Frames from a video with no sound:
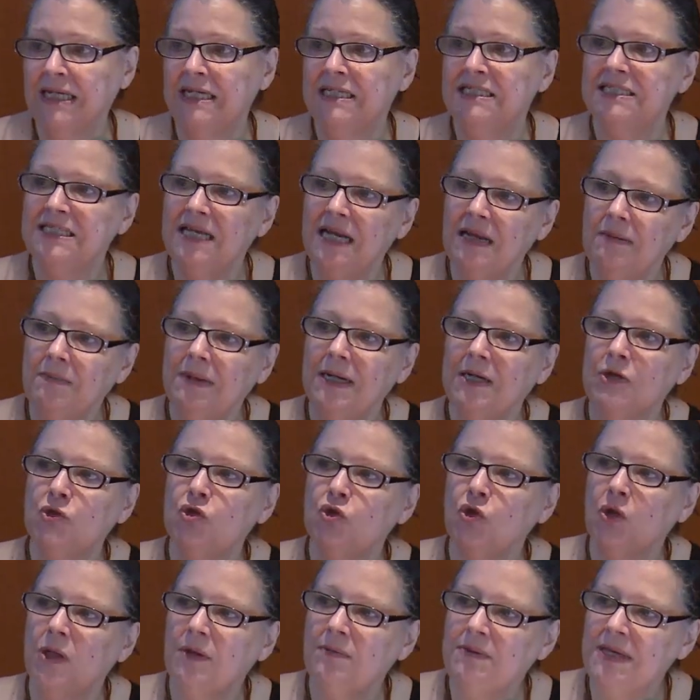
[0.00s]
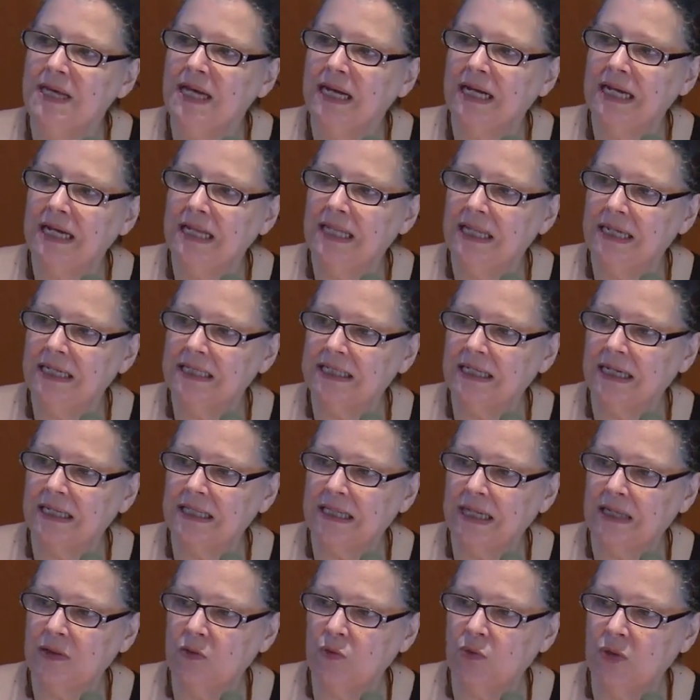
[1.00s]
Sin embargo, todavía queda esta
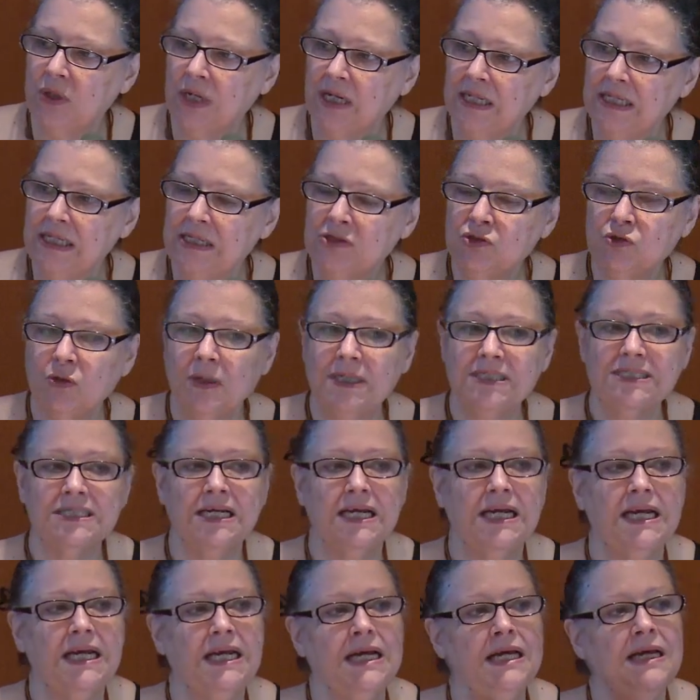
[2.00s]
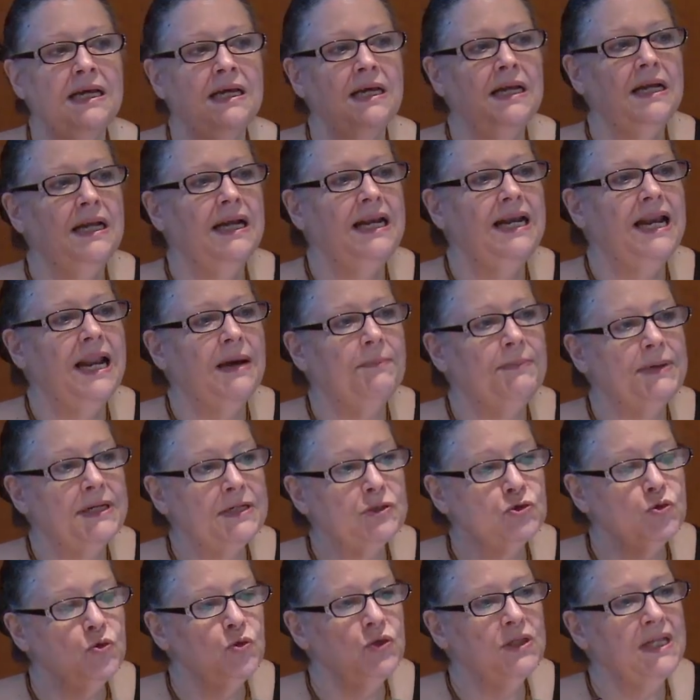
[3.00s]
atadura y eso hace que la
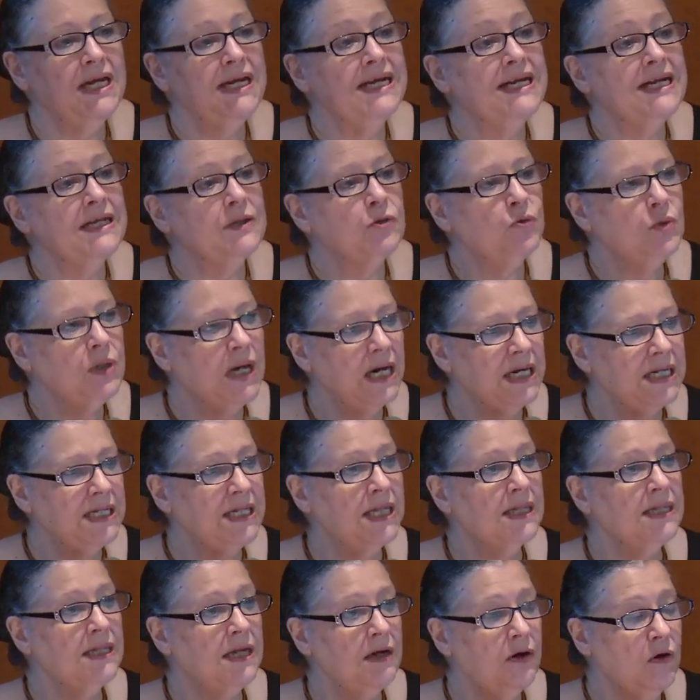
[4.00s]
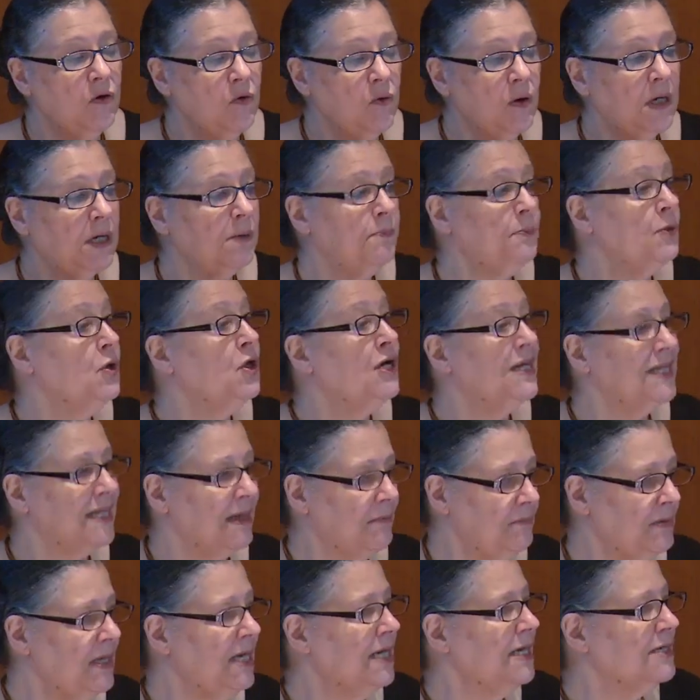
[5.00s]
presunta naturalidad de los cuerpos, que
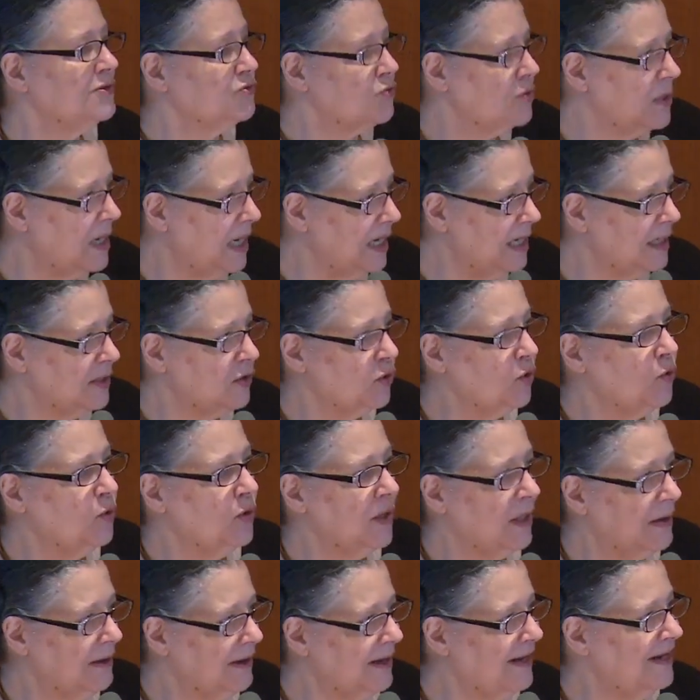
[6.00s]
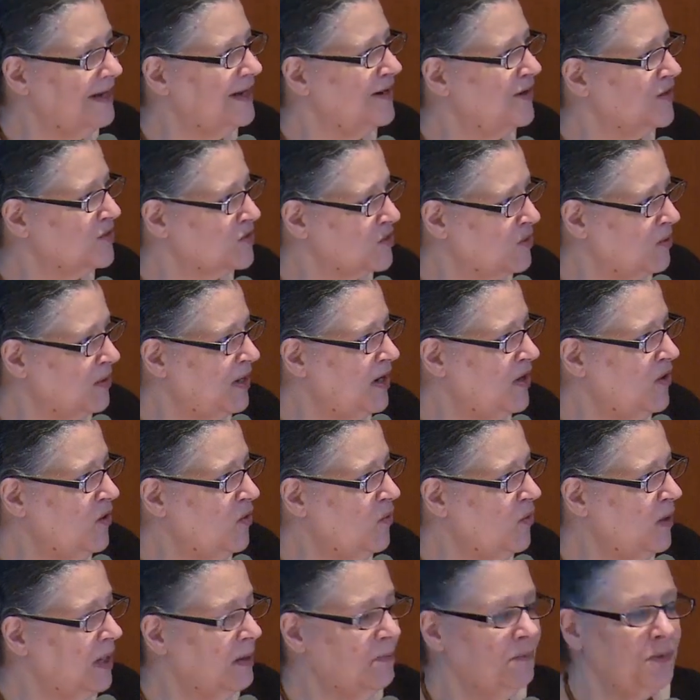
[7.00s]
también es una lectura de género sobre los
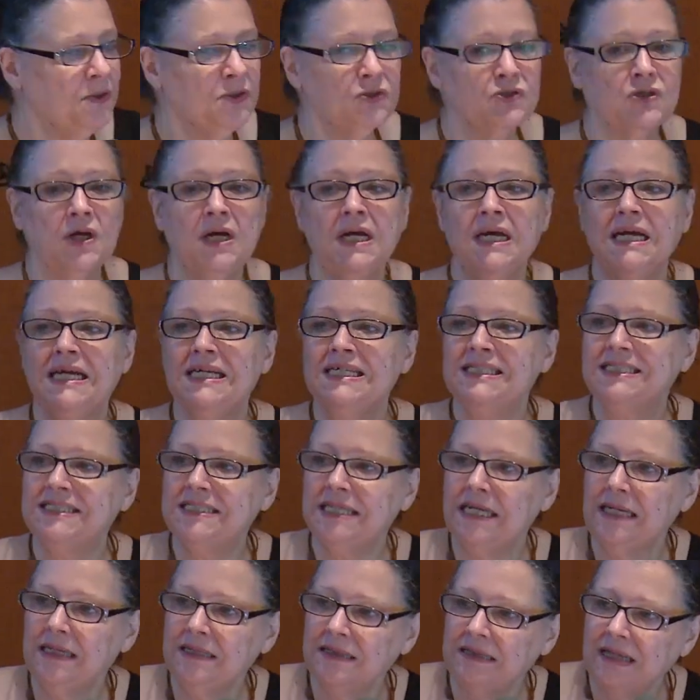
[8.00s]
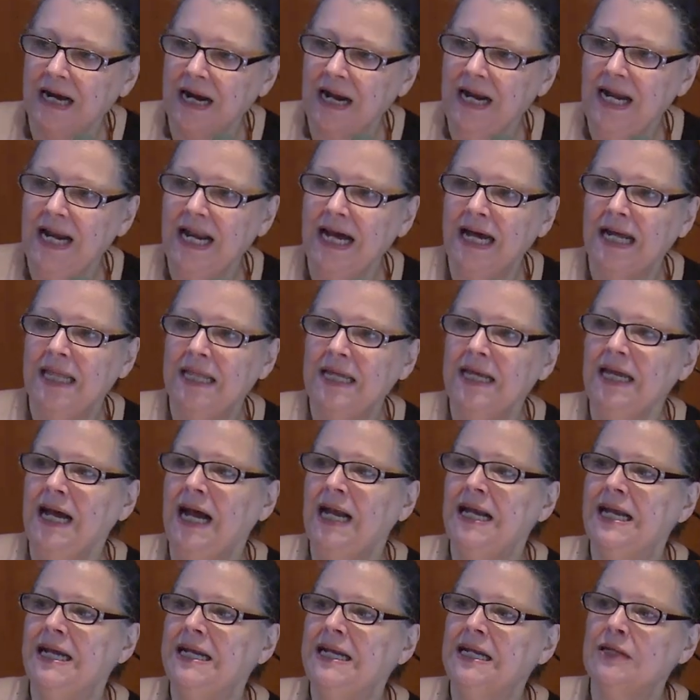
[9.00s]
cuerpos, se traslade
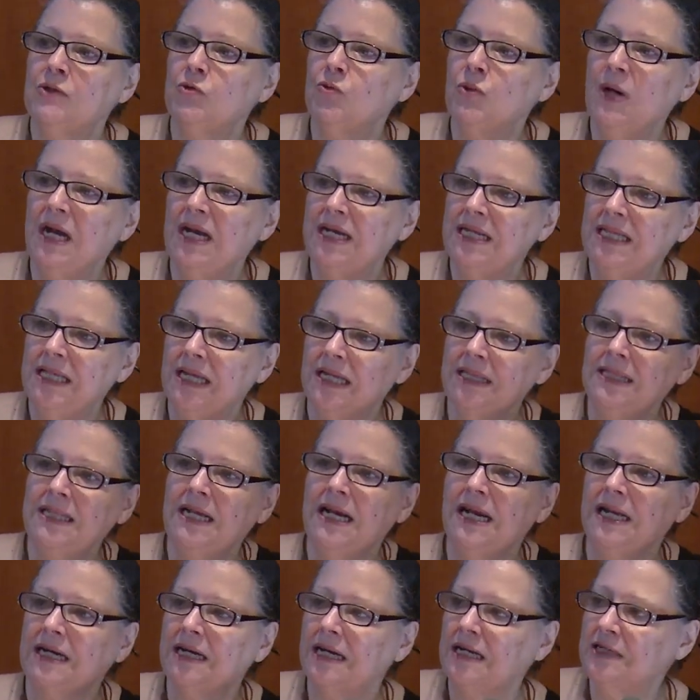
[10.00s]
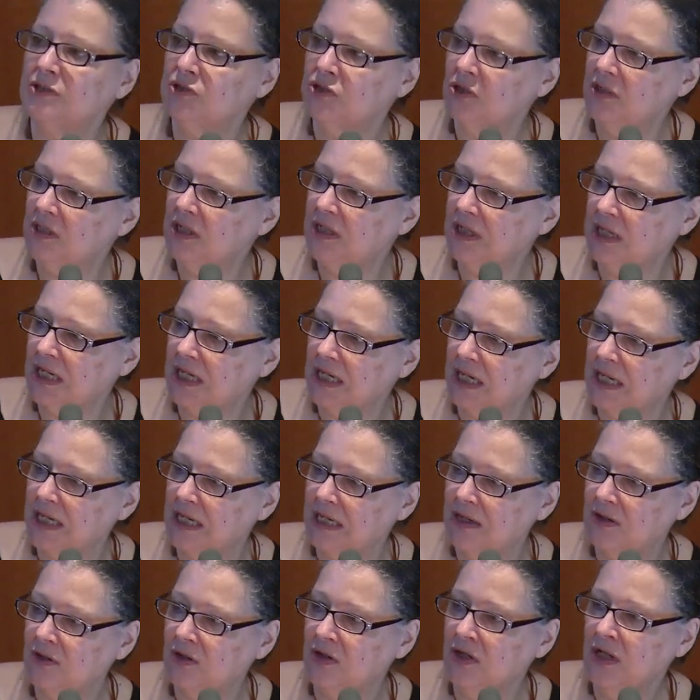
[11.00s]
a la naturalidad de las relaciones de
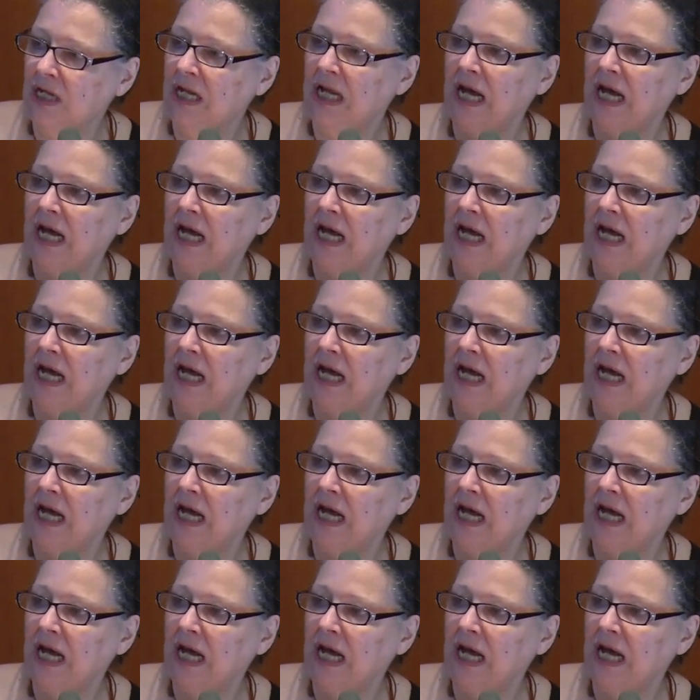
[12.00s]
género.